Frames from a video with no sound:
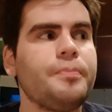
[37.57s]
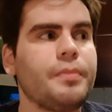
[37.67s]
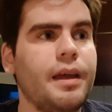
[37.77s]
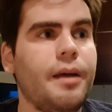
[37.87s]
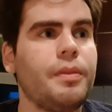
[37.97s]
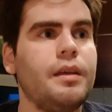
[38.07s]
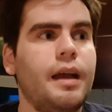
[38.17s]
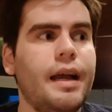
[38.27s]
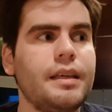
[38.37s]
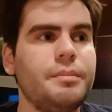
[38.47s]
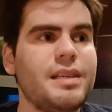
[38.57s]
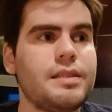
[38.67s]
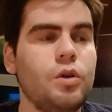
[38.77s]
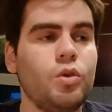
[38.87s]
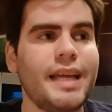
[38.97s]
Tá? Ah, Gui,
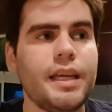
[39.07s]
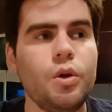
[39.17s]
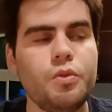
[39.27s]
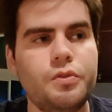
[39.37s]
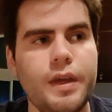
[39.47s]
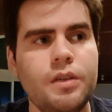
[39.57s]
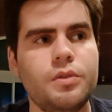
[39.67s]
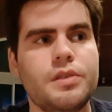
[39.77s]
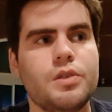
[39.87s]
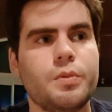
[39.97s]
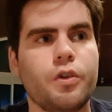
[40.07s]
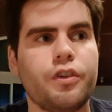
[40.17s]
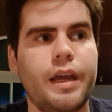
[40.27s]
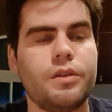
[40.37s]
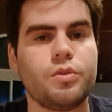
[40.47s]
mas onde é que eu vendo esses
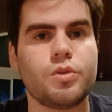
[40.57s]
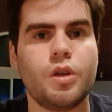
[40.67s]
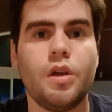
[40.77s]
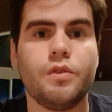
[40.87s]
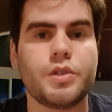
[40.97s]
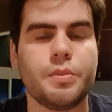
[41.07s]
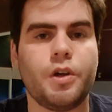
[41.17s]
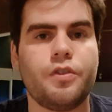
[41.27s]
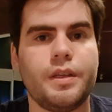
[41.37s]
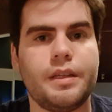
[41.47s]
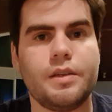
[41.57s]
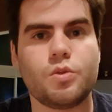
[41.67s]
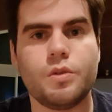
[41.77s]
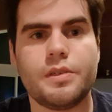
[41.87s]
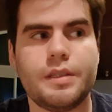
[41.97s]
projetos? Você pode vender na
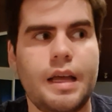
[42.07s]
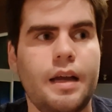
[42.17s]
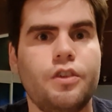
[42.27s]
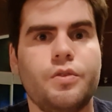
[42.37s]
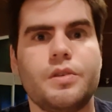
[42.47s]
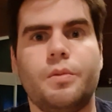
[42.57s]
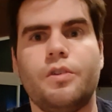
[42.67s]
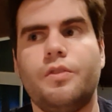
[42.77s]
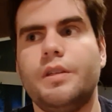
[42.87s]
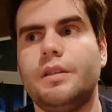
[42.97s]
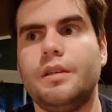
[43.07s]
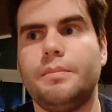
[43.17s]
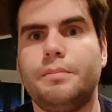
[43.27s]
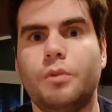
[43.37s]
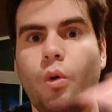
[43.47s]
sua cidade, você pode
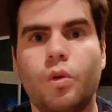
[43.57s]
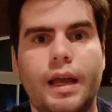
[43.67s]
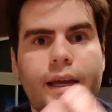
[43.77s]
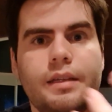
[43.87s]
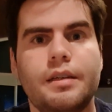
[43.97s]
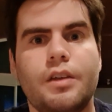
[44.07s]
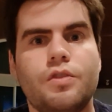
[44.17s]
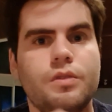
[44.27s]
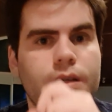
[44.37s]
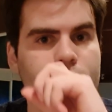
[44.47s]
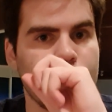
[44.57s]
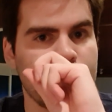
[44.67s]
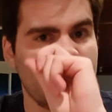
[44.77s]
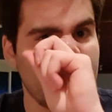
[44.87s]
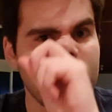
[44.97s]
vender online, né, divulgando seu
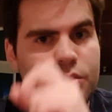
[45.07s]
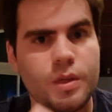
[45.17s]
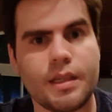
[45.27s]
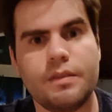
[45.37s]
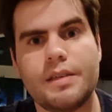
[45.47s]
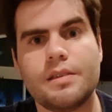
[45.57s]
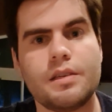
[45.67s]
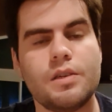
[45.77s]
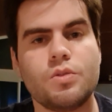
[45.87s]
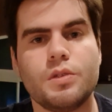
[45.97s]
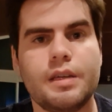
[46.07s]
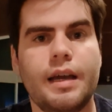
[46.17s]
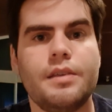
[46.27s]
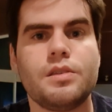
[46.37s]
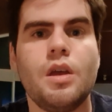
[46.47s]
serviço através das redes
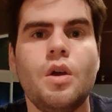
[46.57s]
sociais,